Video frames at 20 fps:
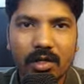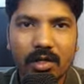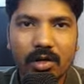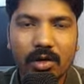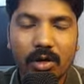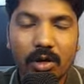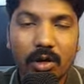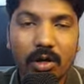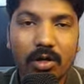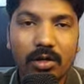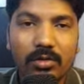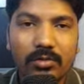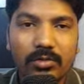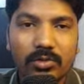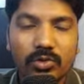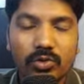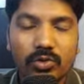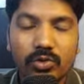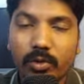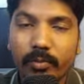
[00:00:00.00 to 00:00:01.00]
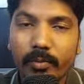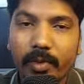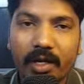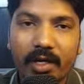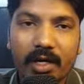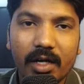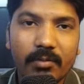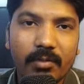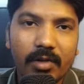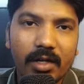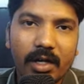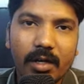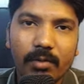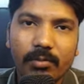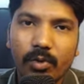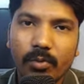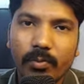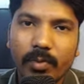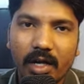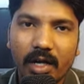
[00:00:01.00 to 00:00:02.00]
और जो पैटर्न मैंने
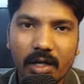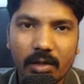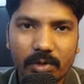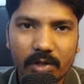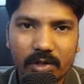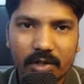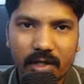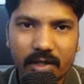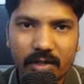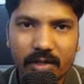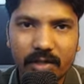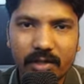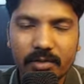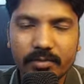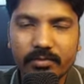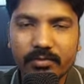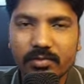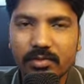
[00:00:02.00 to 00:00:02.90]
आपको पहले बताए थे